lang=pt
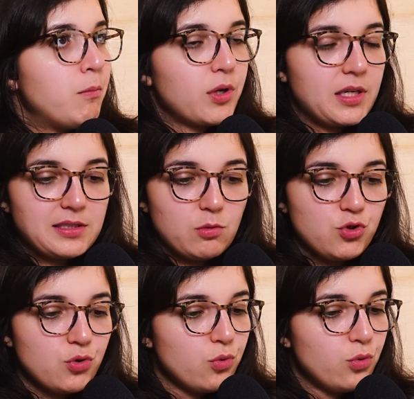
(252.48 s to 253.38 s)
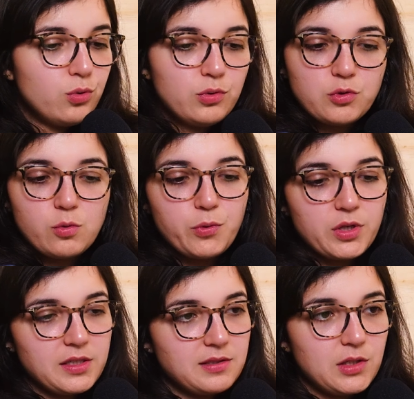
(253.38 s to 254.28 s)
Por questão de custo, por
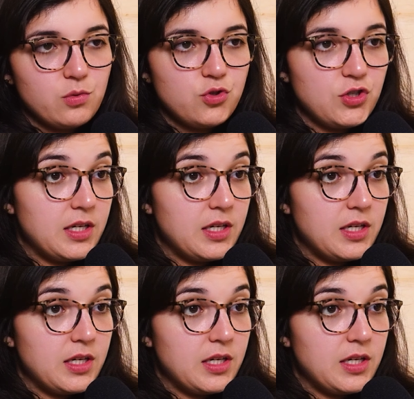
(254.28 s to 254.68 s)
questão de